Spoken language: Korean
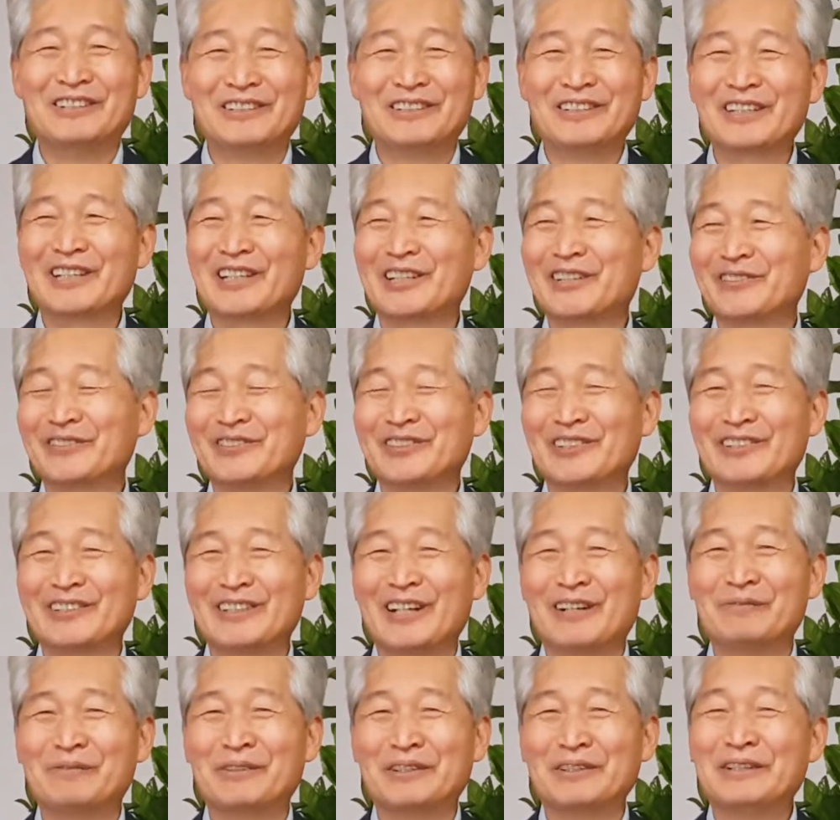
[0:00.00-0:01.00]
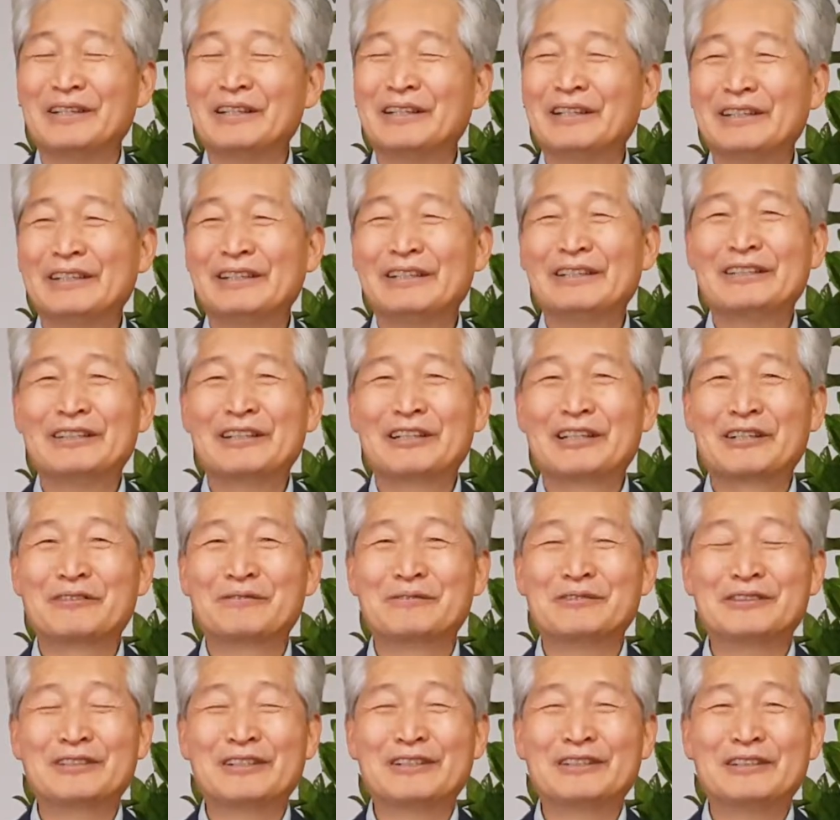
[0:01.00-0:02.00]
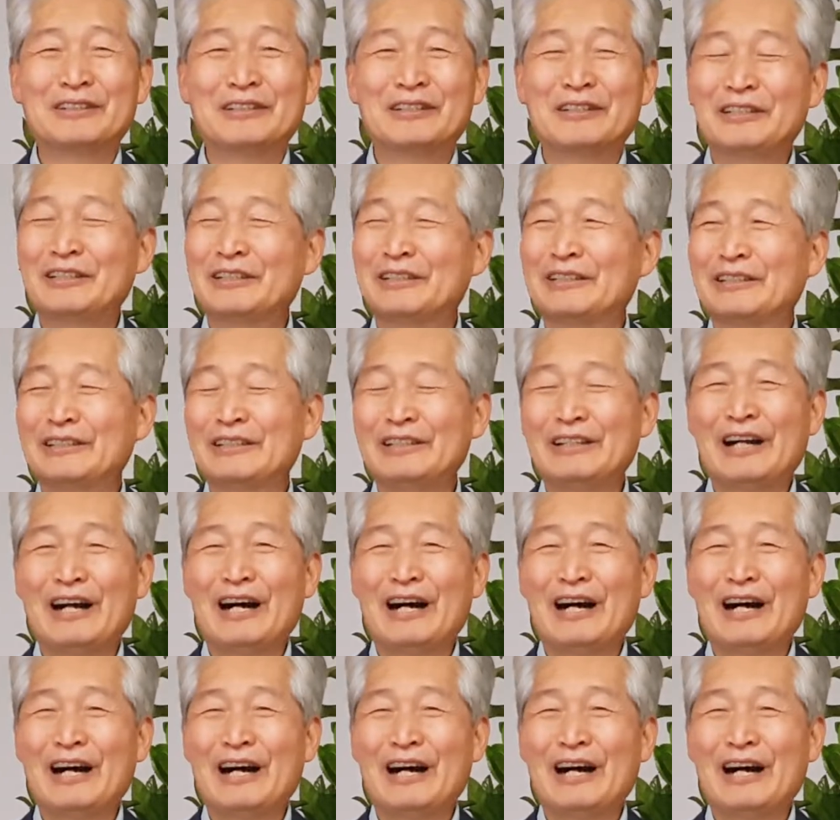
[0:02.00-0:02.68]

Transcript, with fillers: 여러분들도 한번 여러분들 예?